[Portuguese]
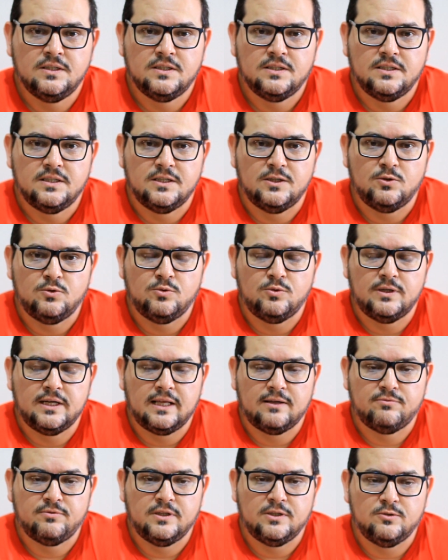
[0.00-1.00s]
Eu
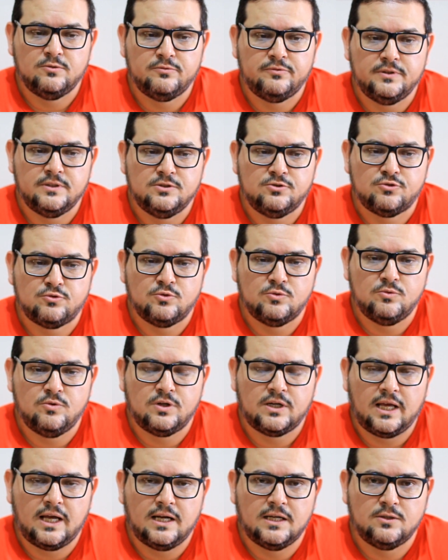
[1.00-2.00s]
gravei o vídeo num
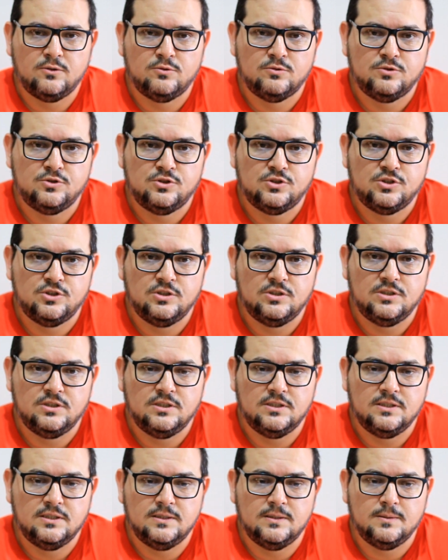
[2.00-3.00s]
horário
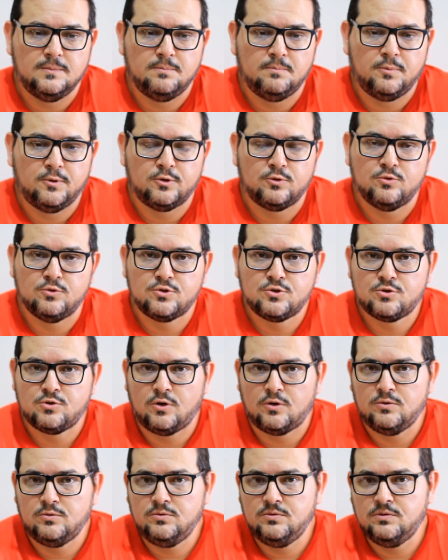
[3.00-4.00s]
de pôr do
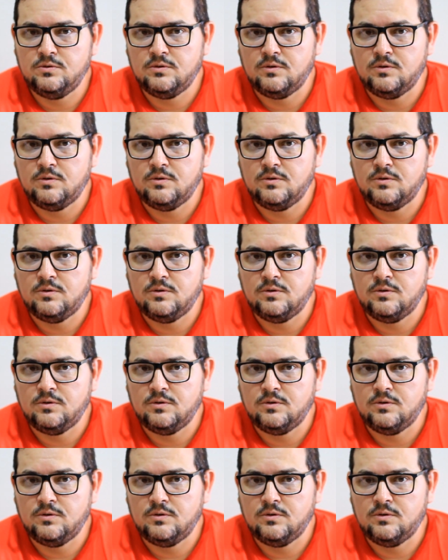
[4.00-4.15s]
sol,